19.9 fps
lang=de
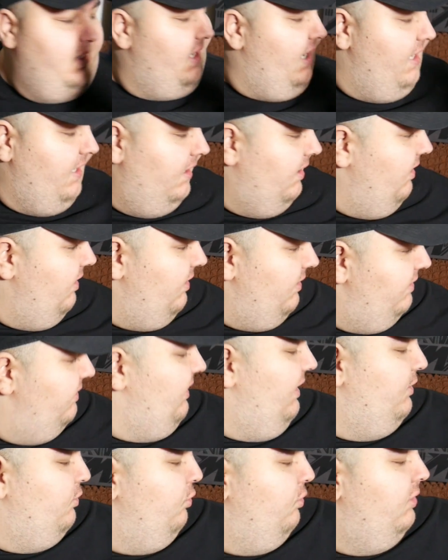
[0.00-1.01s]
Geil.
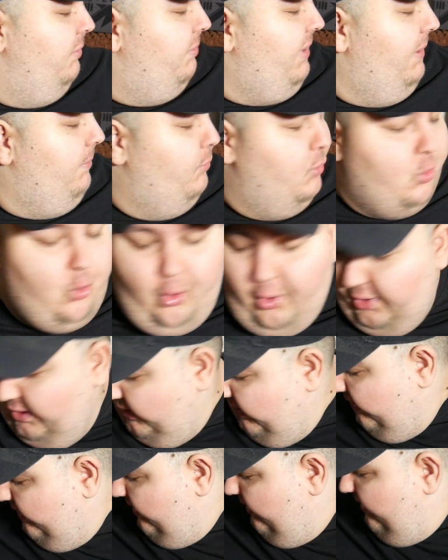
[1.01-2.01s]
Also die bleiben
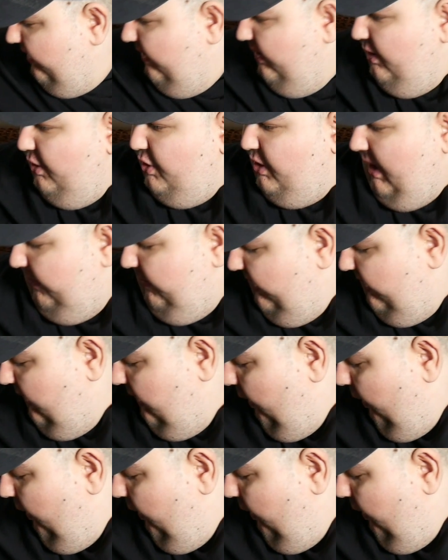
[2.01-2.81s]
treu. Stabil.